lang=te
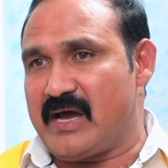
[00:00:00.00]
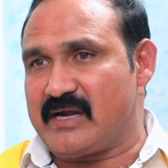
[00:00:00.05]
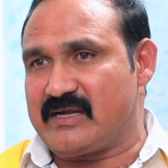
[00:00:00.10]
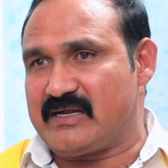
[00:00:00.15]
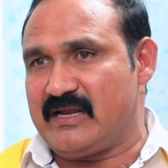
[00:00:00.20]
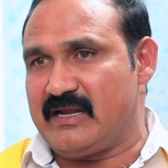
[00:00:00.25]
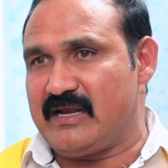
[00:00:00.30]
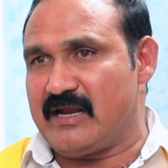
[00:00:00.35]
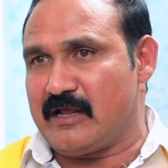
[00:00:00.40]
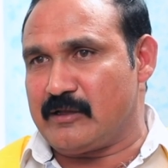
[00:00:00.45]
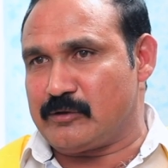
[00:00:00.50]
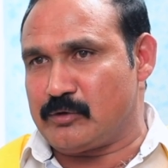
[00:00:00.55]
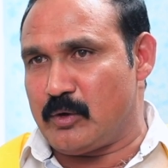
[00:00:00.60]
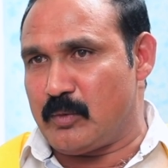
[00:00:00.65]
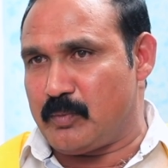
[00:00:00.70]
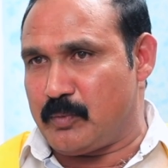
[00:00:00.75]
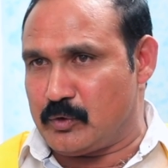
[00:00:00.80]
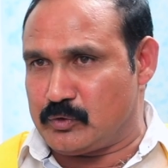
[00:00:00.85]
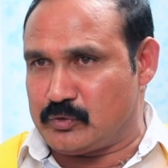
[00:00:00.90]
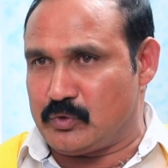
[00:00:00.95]
పార్టీ నాతో
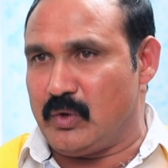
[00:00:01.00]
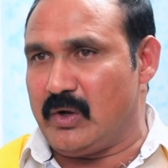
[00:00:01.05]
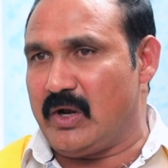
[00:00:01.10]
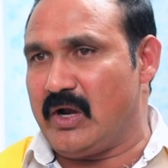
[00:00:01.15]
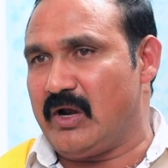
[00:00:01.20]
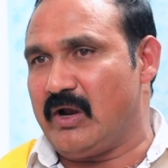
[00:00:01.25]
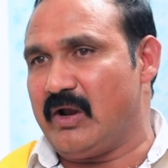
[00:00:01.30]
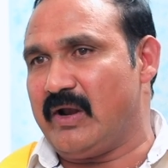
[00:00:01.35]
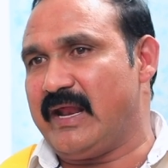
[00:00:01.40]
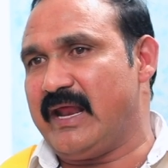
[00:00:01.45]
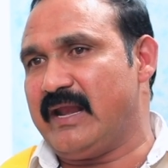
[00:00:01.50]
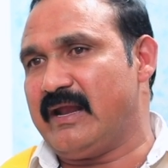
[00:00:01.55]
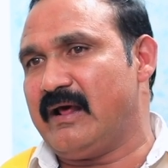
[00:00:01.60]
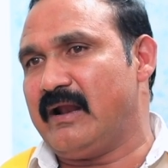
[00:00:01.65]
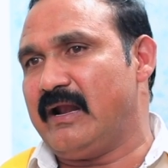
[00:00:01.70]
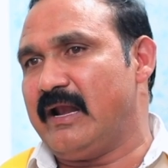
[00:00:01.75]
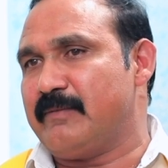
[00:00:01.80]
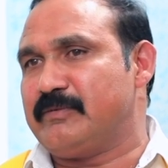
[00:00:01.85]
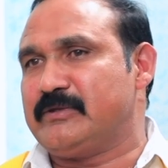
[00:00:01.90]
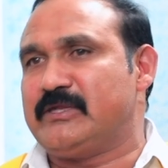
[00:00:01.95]
పొత్తులలోనైనా
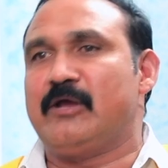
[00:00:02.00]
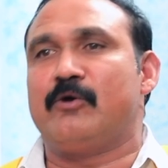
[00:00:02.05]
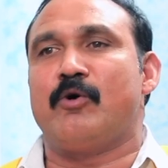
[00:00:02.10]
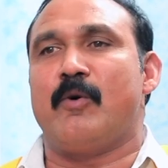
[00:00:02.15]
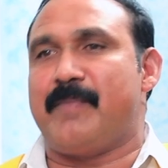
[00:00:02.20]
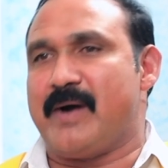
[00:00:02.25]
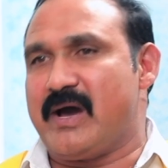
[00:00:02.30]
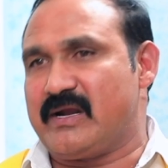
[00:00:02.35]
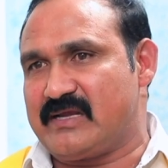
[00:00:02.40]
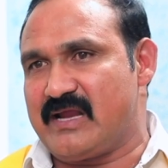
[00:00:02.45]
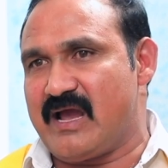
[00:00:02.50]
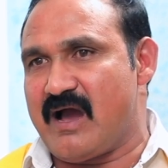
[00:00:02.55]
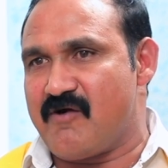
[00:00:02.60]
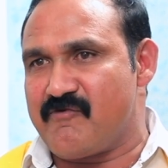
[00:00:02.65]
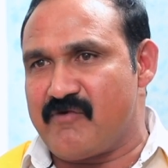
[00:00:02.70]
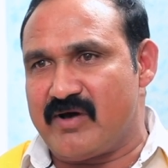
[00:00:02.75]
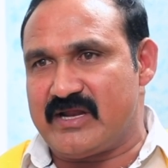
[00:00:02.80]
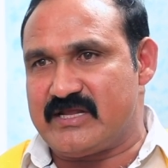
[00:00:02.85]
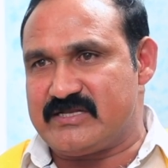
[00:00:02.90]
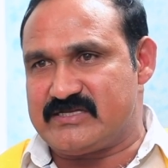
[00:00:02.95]
లేకపోతే ఇంకో పార్టీ
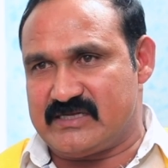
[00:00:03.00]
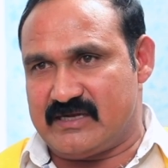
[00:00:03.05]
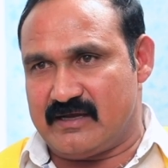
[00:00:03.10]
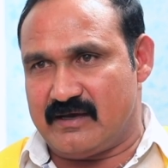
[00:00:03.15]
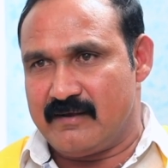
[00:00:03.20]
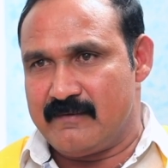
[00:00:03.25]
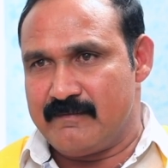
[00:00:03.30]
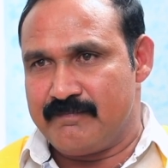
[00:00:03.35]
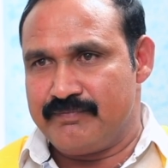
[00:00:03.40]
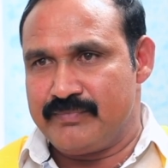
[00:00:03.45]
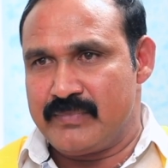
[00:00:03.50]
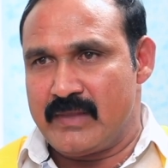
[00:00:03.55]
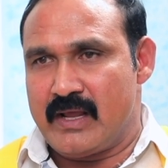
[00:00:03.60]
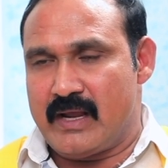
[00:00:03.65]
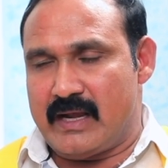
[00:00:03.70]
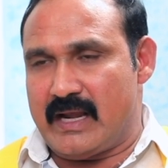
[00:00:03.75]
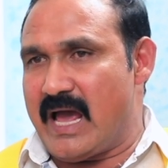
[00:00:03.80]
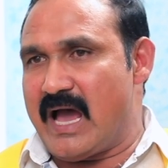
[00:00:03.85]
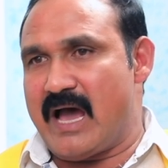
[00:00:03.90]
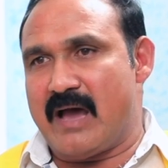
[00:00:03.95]
ఆహ్వానించిన
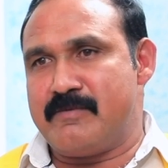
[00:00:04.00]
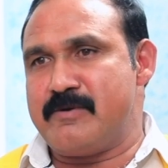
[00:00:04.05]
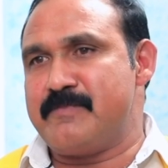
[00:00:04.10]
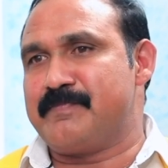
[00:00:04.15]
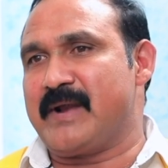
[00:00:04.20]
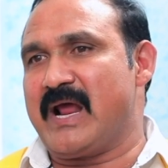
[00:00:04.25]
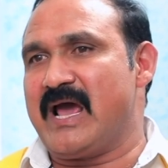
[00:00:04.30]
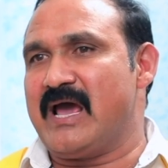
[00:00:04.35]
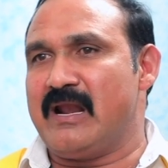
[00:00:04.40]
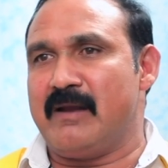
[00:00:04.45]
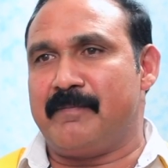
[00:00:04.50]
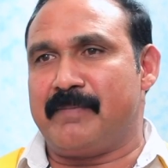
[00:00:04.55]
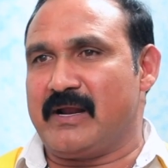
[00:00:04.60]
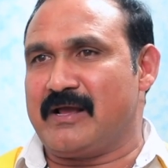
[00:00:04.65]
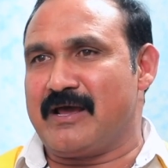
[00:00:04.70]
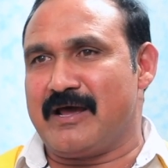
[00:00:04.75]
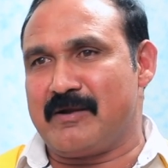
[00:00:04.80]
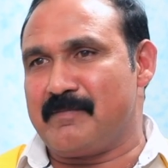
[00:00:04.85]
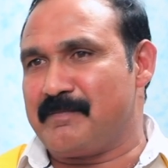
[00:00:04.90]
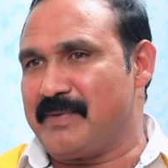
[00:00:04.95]
నా అభిప్రాయాల
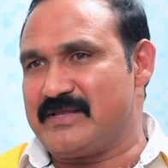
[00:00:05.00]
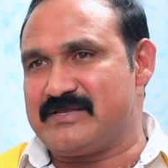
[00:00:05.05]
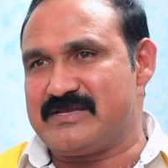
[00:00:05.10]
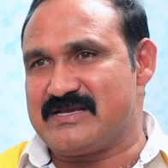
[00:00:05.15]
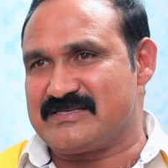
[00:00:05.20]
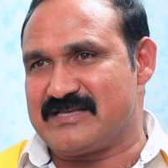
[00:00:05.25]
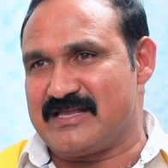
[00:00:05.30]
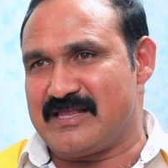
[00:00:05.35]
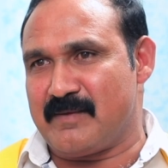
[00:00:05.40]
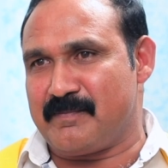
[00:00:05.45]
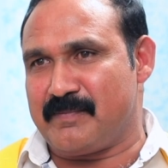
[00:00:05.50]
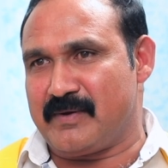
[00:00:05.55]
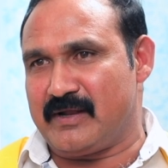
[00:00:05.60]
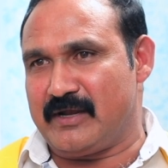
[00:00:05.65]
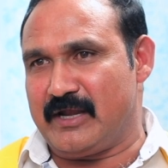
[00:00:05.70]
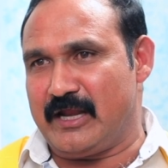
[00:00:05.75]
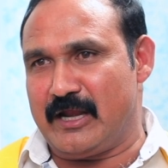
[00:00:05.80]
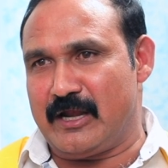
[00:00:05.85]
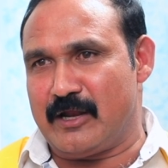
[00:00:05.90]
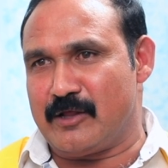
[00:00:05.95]
ప్రకారం పనిచేస్తే తప్ప
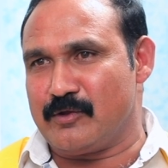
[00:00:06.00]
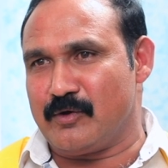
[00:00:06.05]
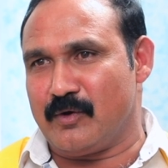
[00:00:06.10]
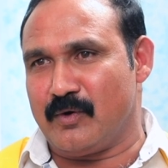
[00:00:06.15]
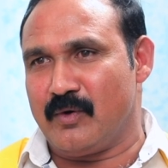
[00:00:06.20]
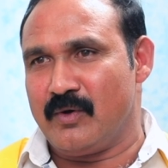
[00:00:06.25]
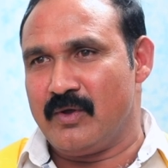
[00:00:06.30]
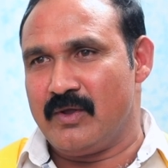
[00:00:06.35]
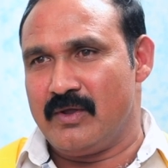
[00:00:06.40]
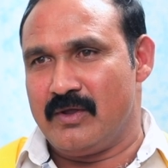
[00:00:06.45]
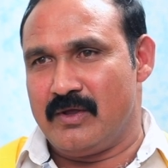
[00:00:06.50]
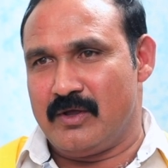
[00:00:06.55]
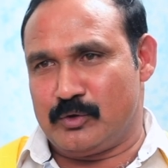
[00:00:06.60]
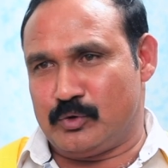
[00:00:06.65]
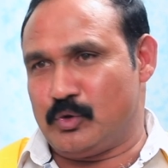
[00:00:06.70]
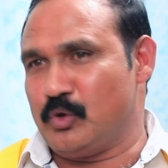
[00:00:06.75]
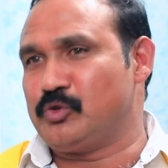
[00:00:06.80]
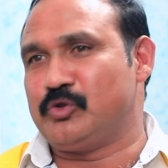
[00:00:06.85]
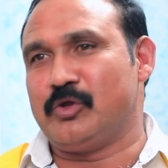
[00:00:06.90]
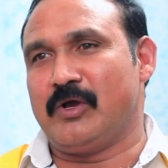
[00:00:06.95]
నేనేదో
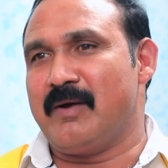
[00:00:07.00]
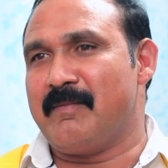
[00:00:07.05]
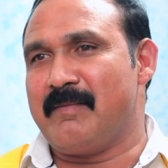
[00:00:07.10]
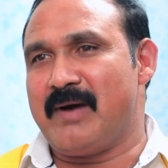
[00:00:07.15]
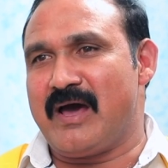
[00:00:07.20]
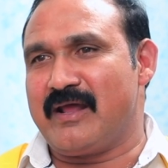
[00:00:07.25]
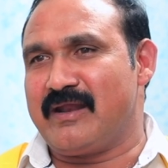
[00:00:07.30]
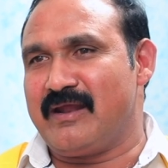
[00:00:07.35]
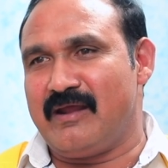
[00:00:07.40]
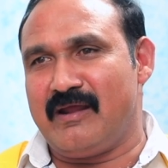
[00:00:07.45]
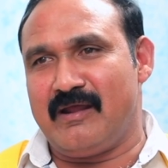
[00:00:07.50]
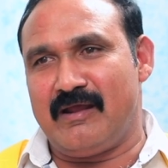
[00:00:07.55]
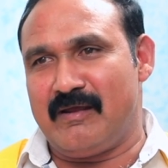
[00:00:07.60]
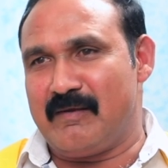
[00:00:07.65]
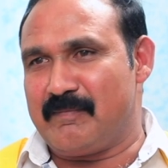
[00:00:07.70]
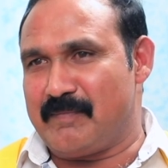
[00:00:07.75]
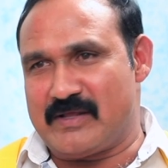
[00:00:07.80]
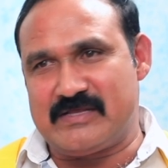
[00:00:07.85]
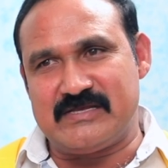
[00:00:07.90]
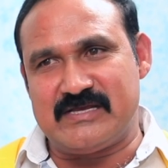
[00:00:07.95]
తొత్తుగా మారి
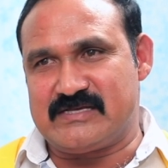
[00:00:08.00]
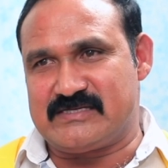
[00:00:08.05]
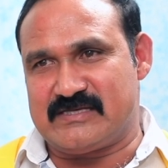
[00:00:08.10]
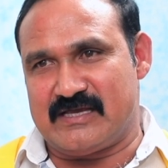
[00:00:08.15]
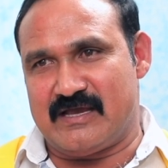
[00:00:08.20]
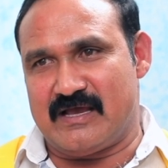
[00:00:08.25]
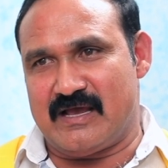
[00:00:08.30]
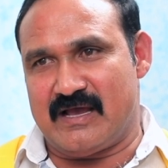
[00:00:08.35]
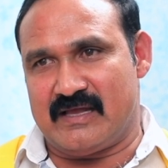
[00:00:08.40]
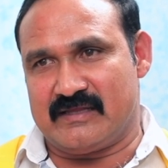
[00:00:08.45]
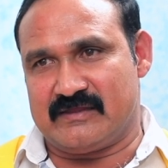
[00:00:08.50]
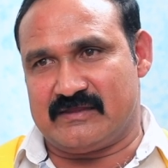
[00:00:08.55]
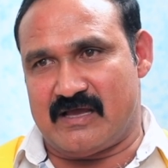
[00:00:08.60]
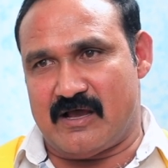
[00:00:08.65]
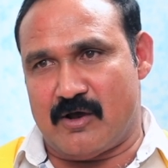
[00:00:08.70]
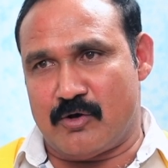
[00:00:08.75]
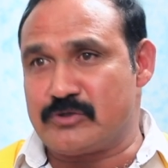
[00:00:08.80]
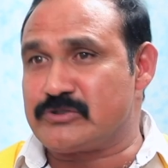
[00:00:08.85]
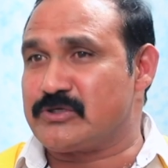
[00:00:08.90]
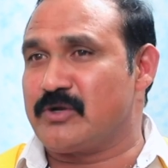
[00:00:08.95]
పనిచేసే అంత
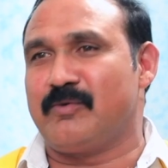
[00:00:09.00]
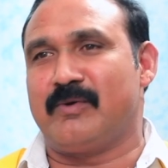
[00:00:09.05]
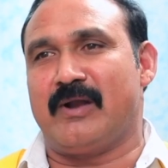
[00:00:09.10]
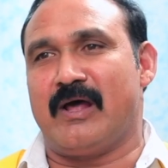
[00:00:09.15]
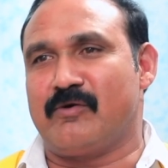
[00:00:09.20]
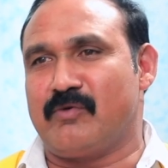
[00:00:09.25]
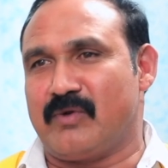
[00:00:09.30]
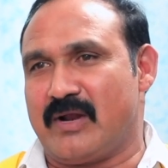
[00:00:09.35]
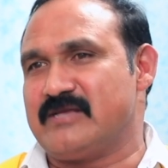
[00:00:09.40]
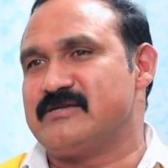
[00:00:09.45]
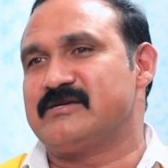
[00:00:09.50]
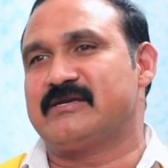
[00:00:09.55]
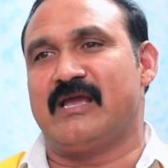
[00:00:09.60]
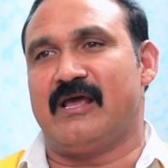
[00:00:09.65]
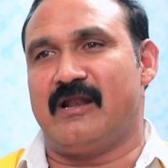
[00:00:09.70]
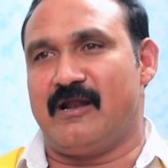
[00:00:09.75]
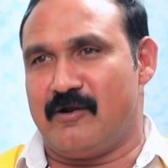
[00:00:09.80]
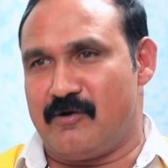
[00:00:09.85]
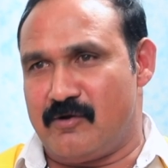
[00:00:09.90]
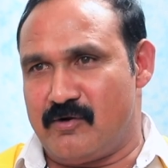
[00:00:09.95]
అవసరం నాకు
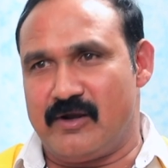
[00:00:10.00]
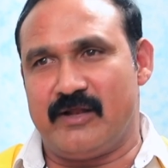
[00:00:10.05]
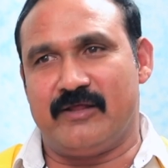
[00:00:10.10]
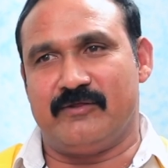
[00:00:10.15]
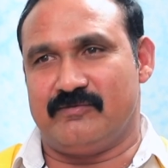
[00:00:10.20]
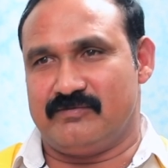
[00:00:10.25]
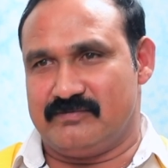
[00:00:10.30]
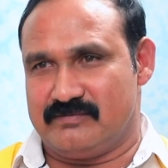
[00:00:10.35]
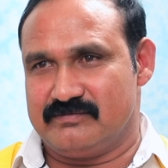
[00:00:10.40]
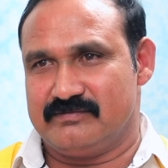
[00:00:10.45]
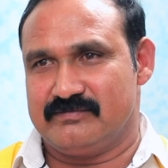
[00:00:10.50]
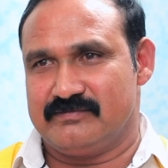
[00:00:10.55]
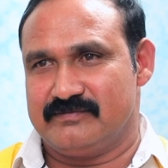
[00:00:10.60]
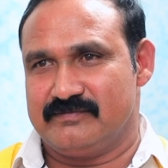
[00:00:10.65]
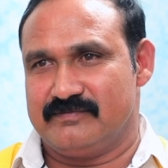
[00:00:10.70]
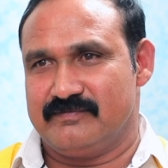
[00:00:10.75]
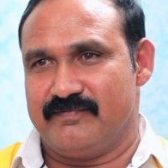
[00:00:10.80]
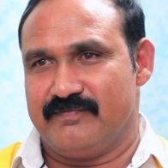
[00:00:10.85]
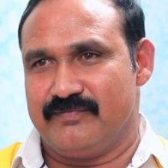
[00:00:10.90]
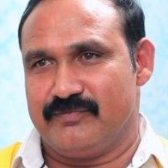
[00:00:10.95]
రాజకీయాలలో లేదు
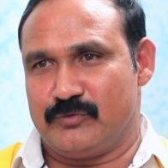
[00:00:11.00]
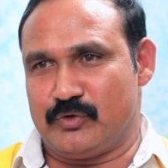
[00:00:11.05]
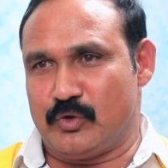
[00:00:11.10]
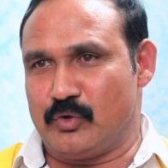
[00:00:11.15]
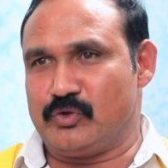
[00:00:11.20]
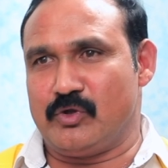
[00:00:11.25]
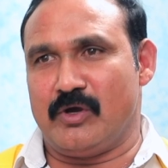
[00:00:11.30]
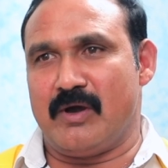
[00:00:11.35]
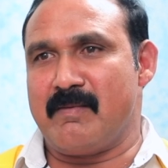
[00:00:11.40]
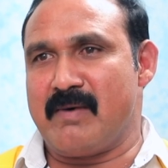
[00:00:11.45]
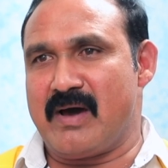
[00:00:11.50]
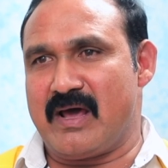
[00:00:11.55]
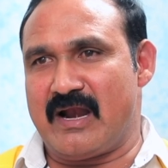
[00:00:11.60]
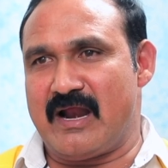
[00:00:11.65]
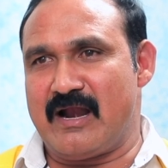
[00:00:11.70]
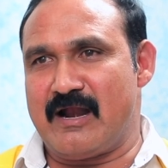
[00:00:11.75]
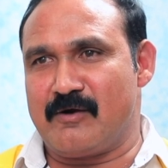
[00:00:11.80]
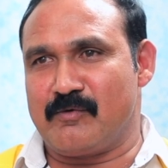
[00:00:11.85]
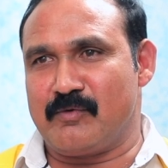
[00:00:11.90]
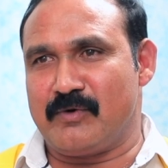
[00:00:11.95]
తొత్తుగా
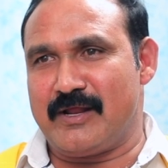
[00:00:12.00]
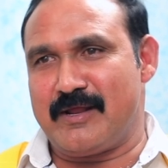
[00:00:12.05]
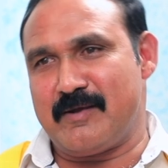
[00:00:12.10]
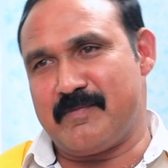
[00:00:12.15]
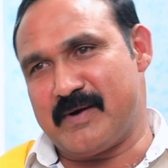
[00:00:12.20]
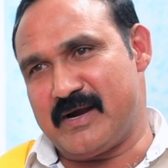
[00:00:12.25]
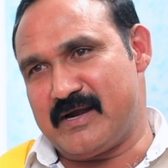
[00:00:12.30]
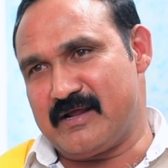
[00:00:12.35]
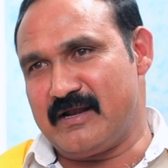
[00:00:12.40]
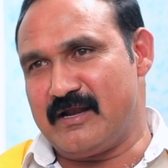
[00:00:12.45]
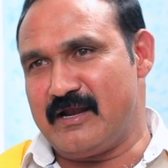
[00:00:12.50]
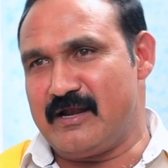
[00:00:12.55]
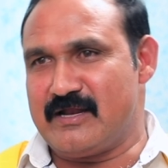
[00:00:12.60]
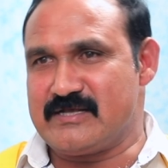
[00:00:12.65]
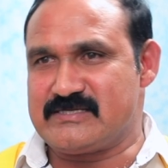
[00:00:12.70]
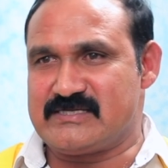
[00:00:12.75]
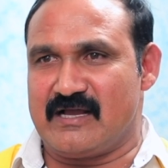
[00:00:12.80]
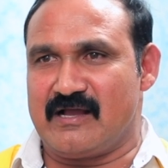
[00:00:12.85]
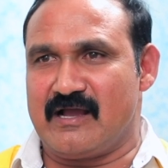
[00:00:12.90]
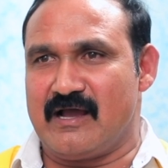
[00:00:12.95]
మారాలనుకుంటే ఇప్పటికి నేను
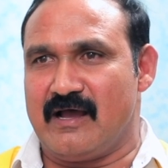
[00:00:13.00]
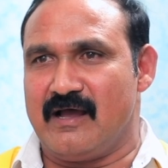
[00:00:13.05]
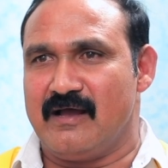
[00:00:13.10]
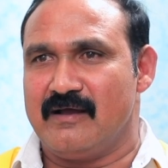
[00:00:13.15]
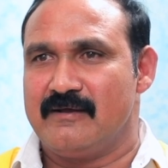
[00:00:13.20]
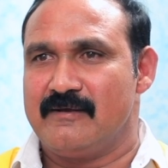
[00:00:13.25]
నిజంగా